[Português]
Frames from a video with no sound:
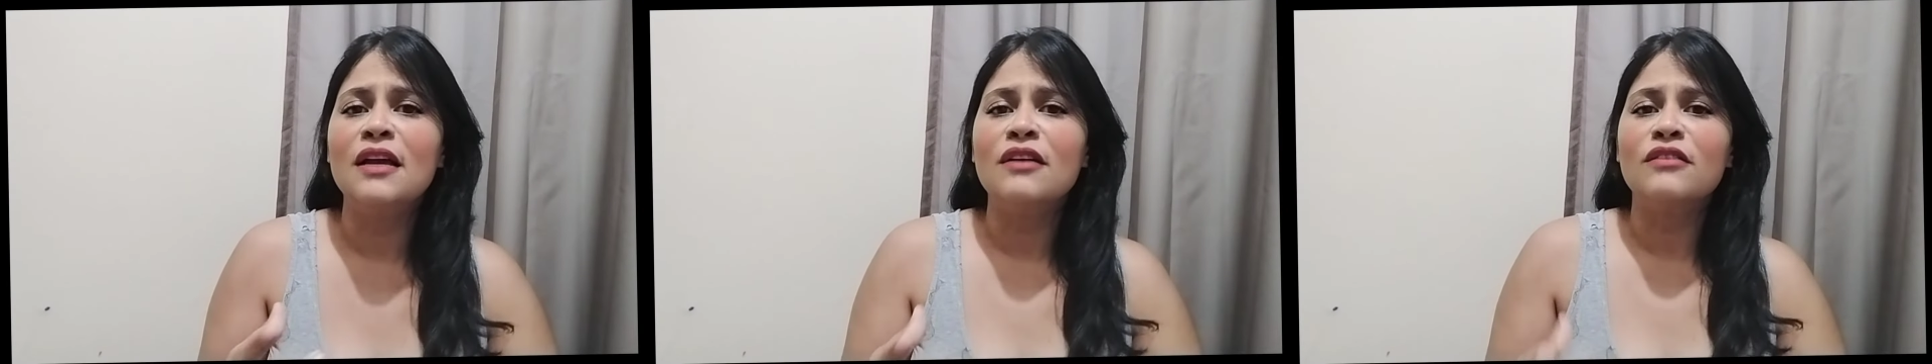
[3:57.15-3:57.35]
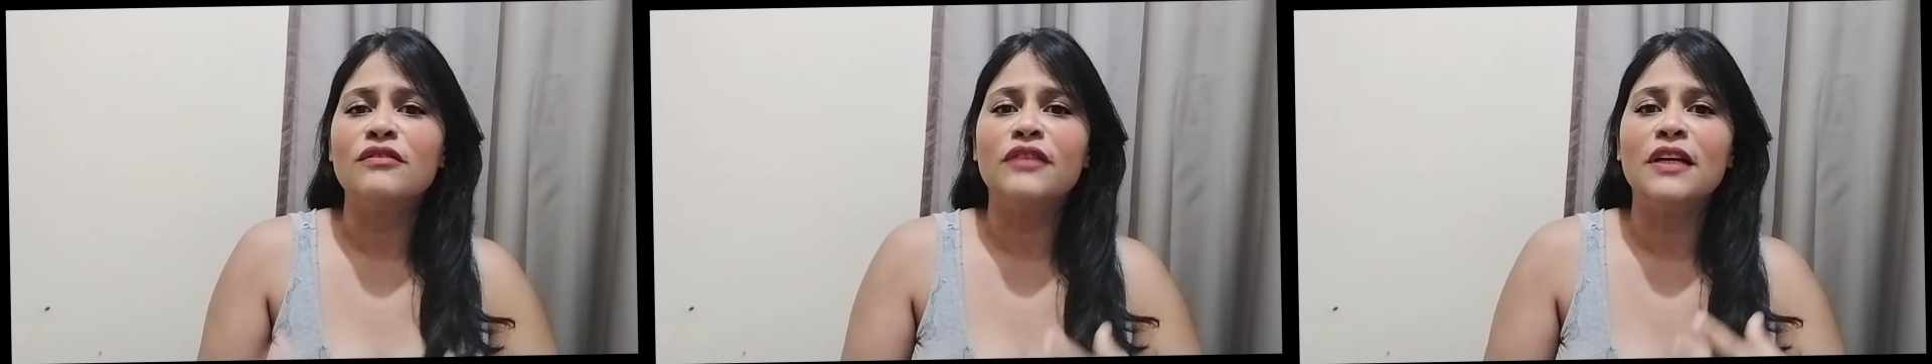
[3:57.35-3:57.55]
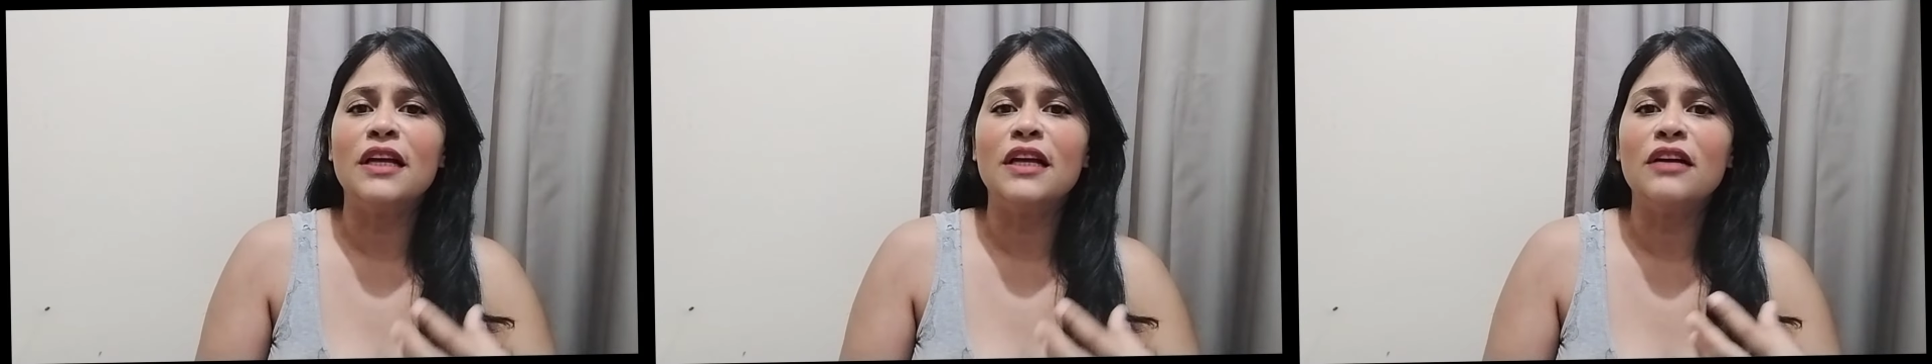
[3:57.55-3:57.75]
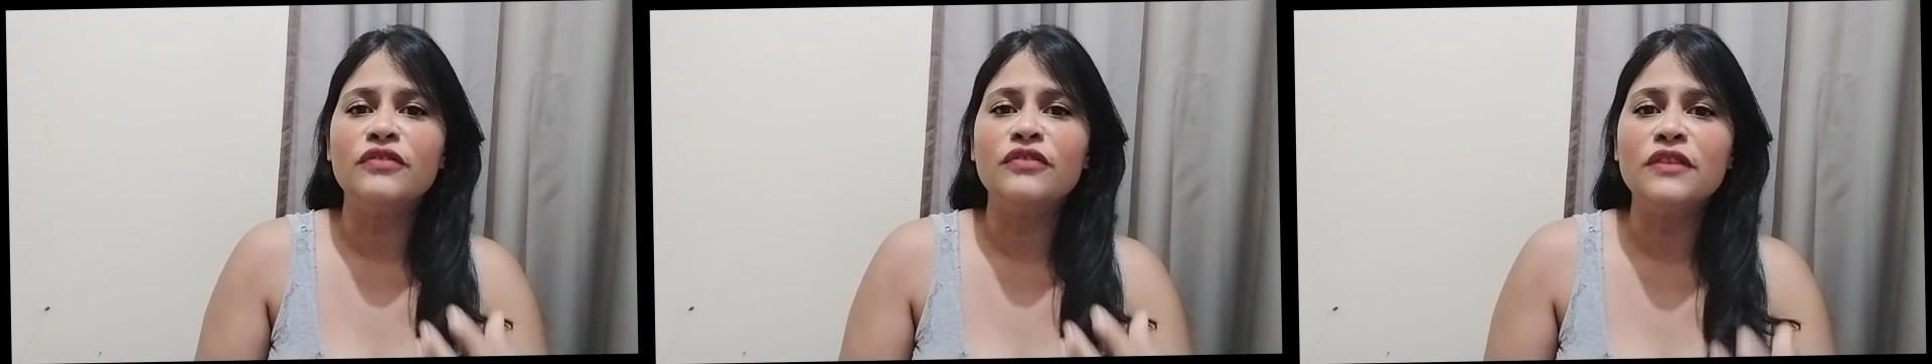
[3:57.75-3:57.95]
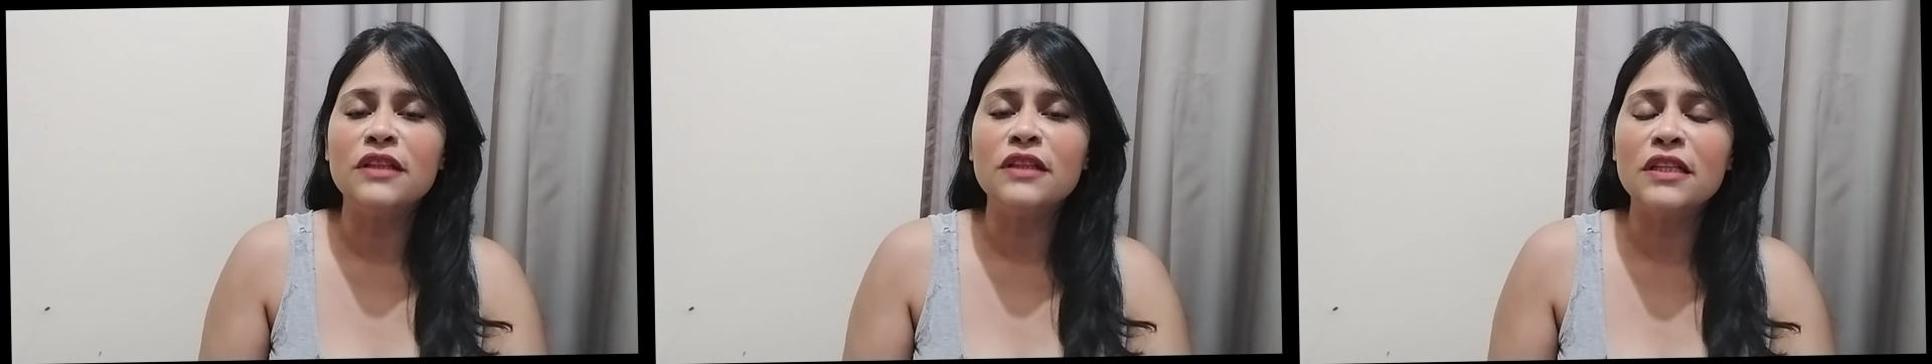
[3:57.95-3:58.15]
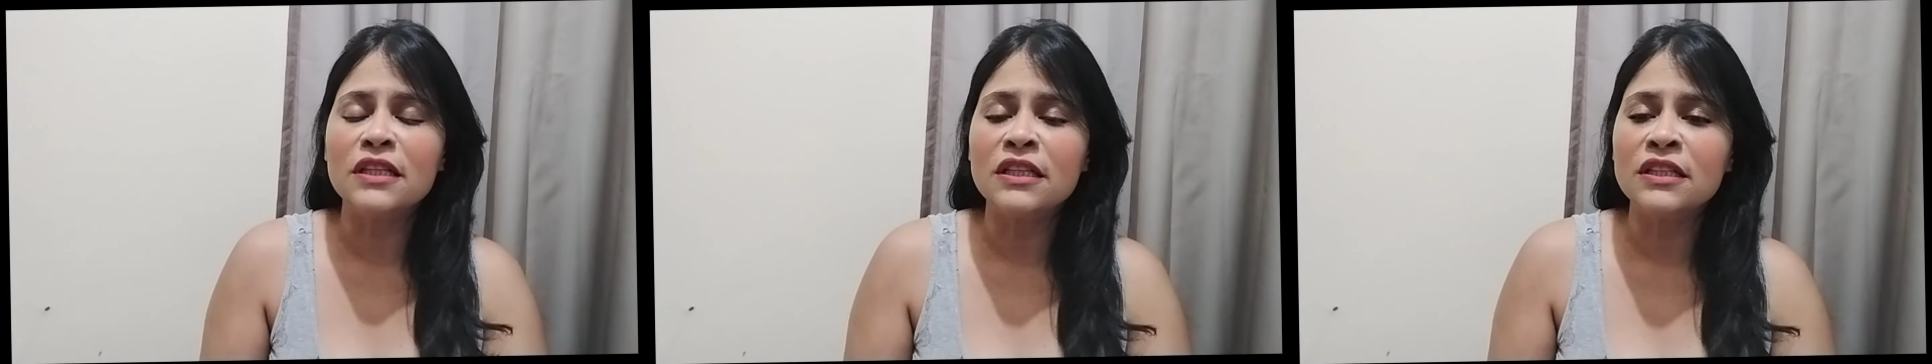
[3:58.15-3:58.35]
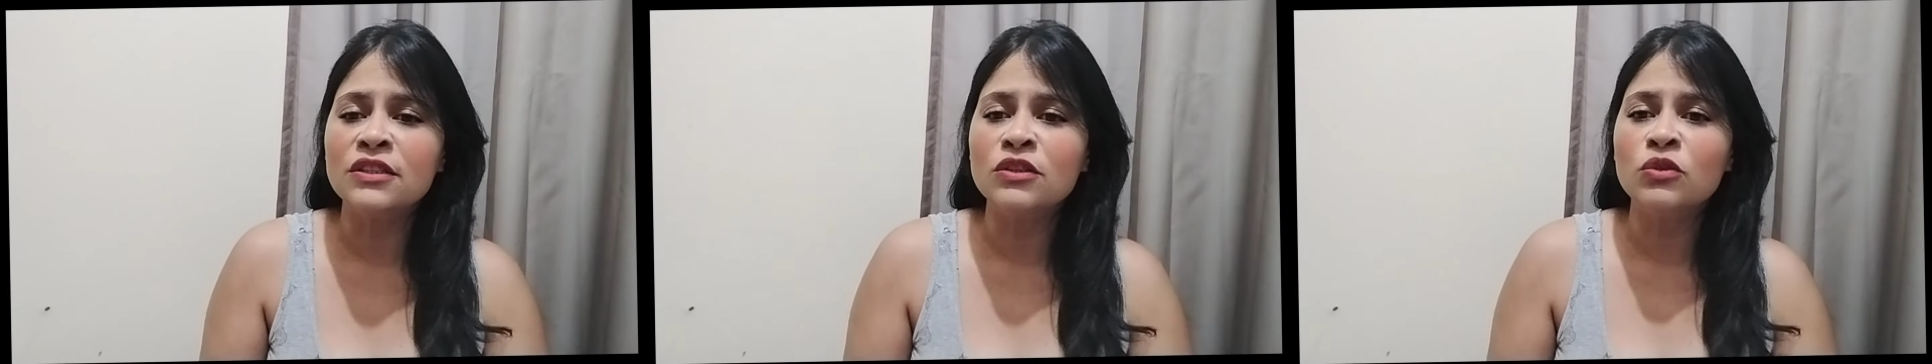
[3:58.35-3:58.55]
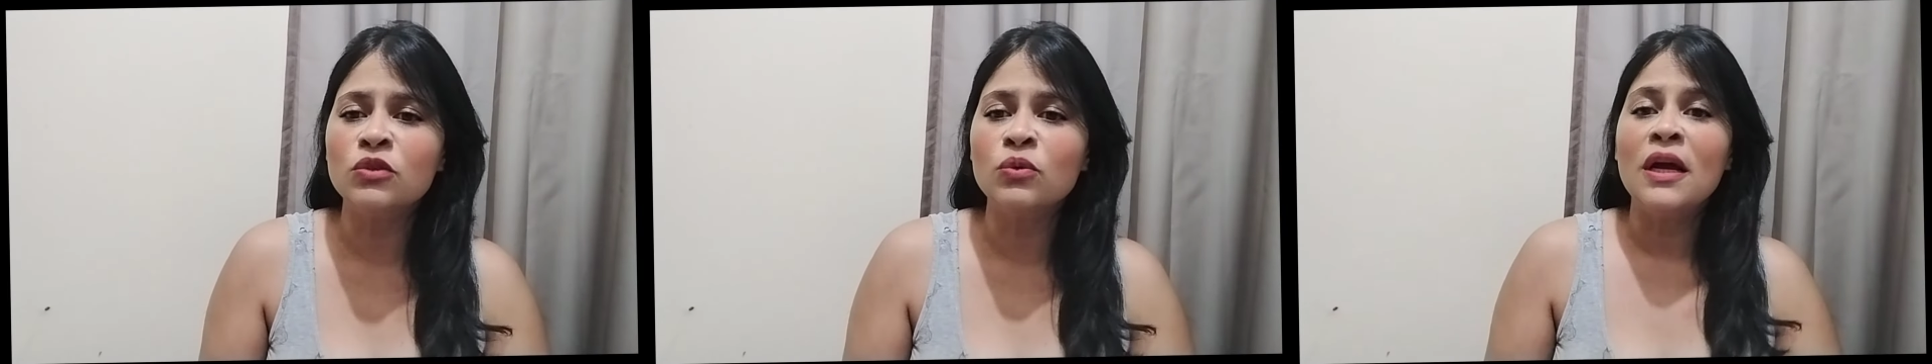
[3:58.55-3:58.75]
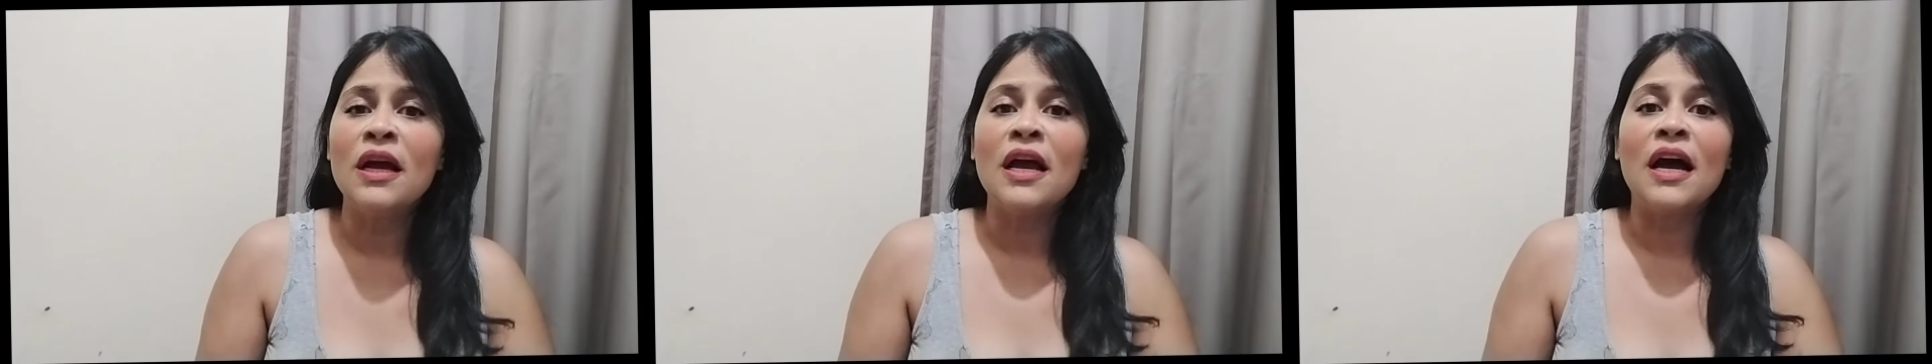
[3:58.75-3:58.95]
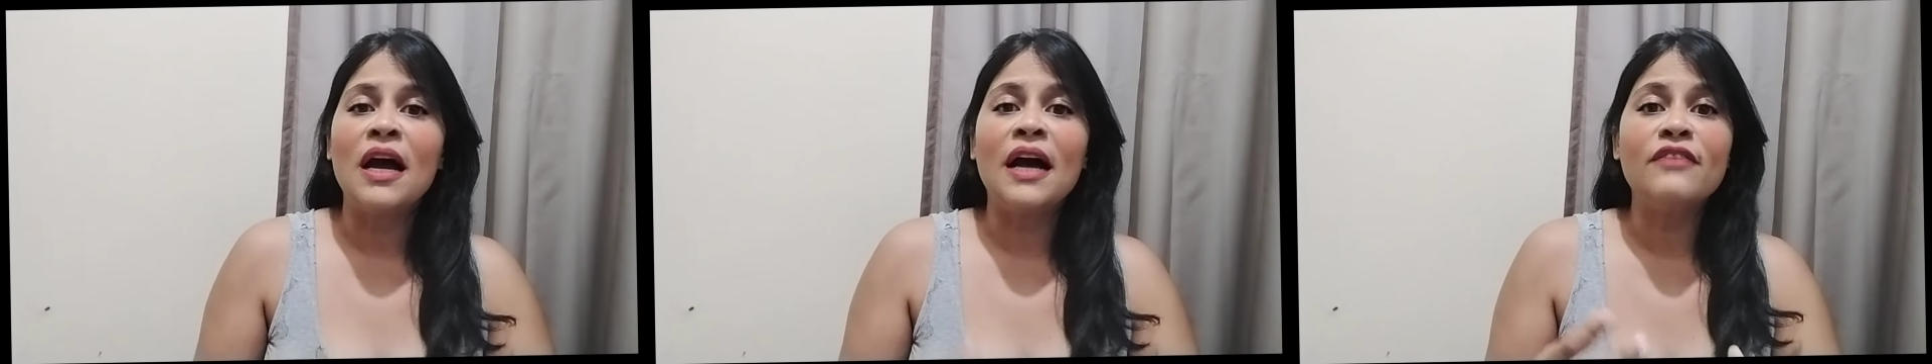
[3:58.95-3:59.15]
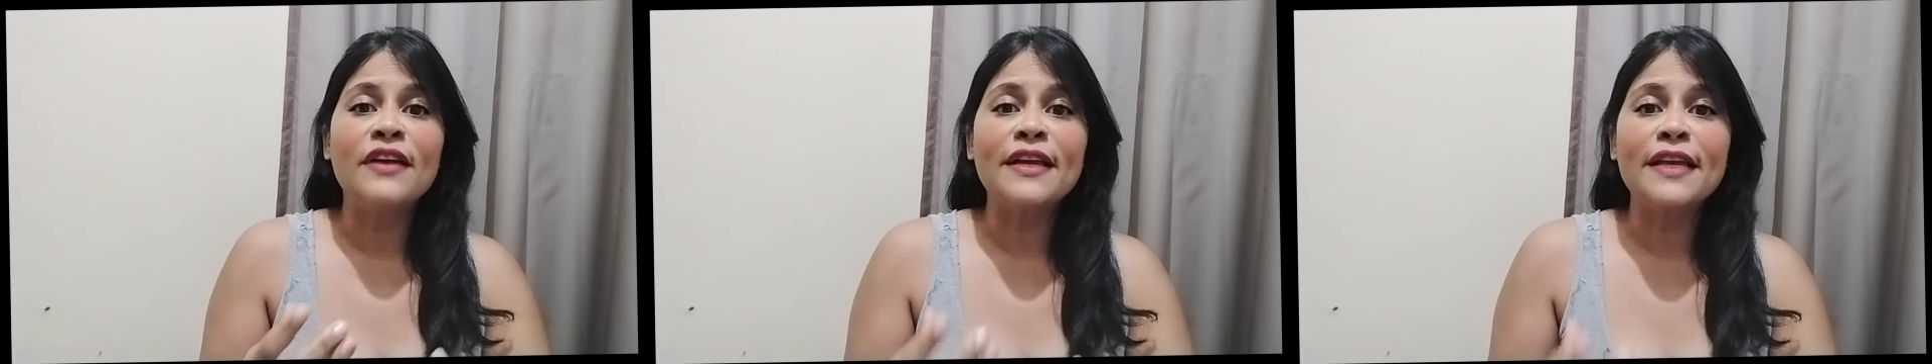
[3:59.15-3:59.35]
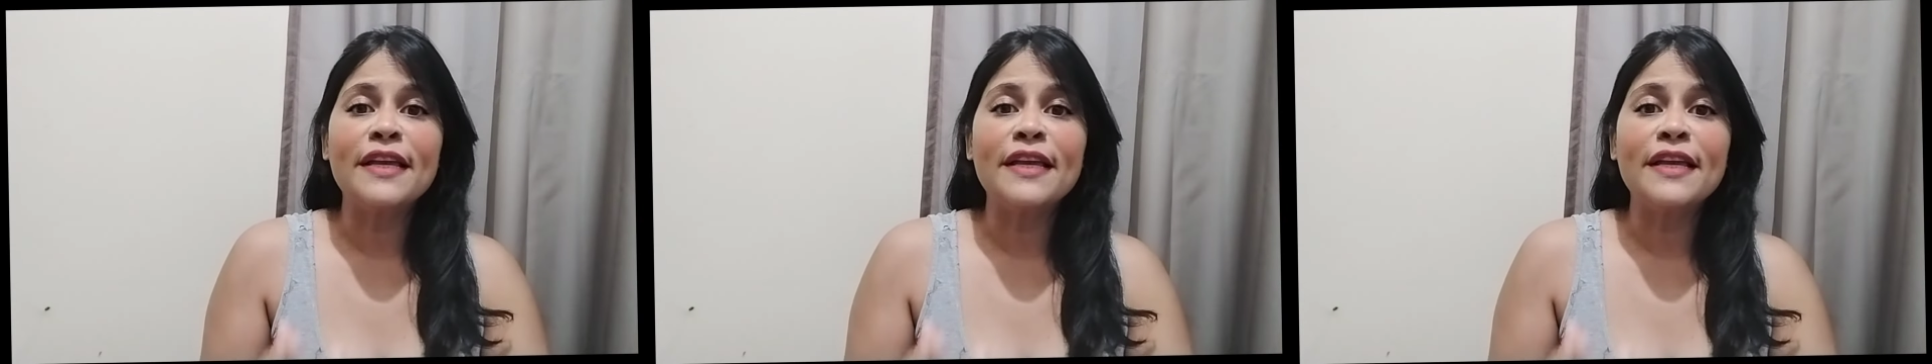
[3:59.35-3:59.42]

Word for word: vai afinando, aí vai